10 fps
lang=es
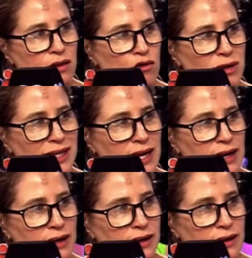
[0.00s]
de un
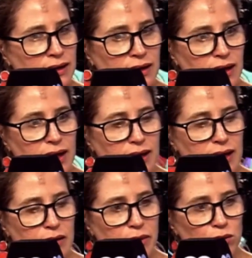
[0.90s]
matinal en que
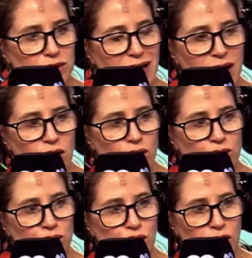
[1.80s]
le preguntaban los
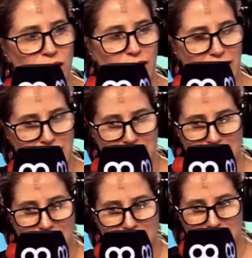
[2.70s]
conductores
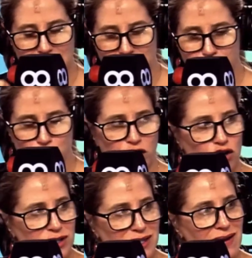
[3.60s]
al reportero
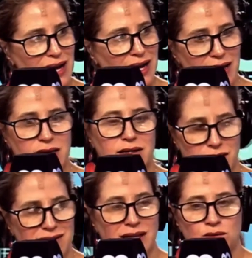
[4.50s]
que estaba en la calle
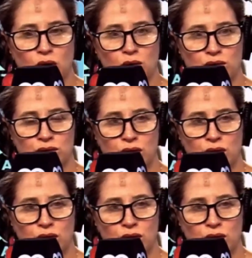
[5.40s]
entrevistando a un,